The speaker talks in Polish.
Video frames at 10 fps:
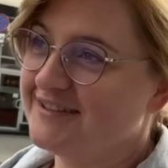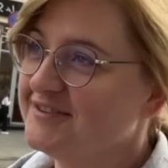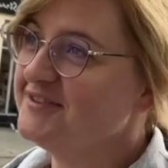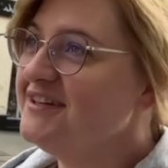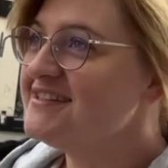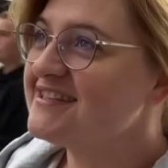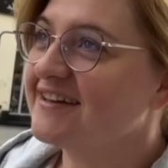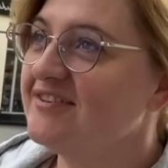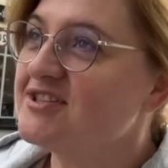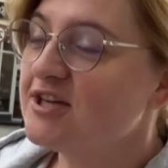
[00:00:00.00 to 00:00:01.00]
To nie jest ja
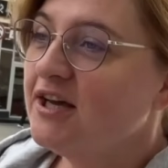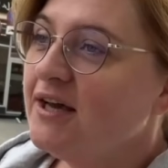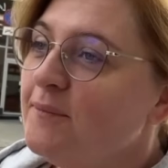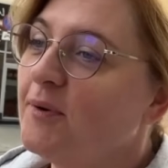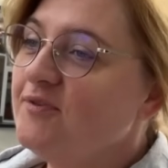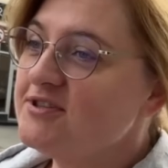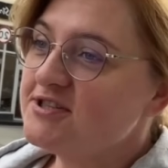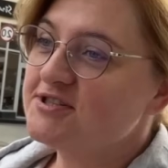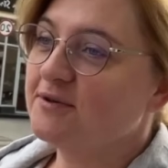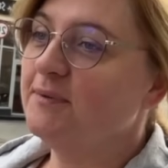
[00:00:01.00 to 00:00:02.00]
tak, wiesz,
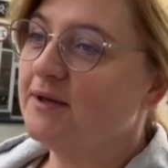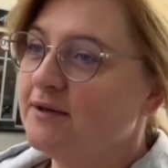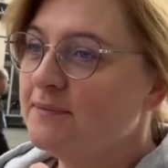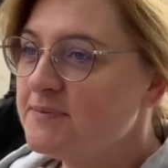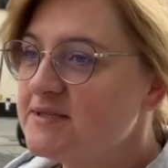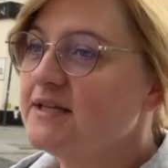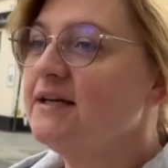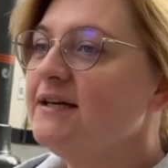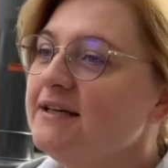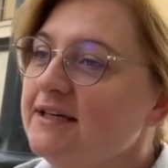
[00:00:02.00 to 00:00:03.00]
powiedzieć sobie
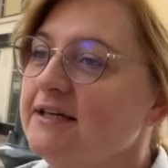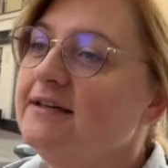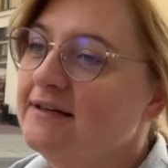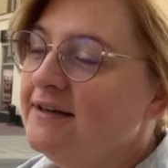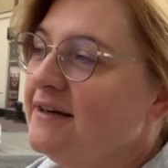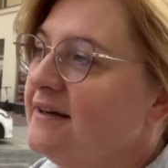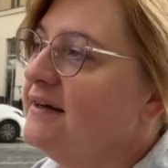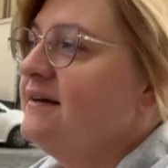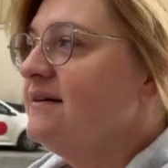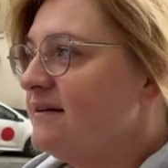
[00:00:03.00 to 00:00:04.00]
stryk i
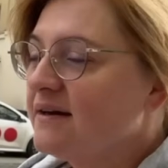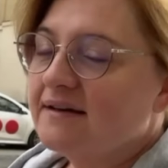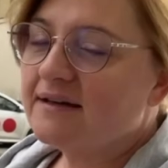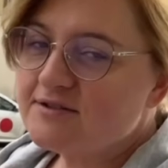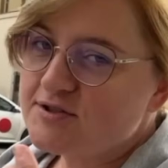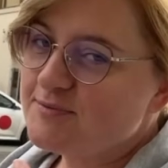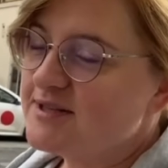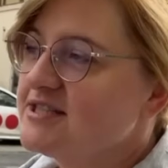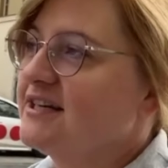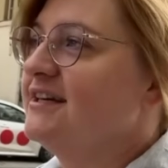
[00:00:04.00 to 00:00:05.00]
jak, jak coś
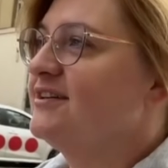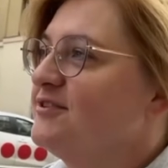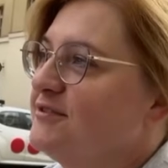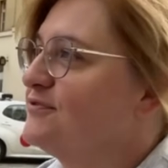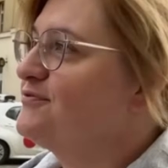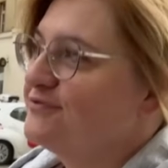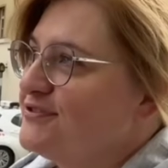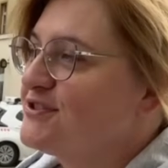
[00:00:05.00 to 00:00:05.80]
masz takiego w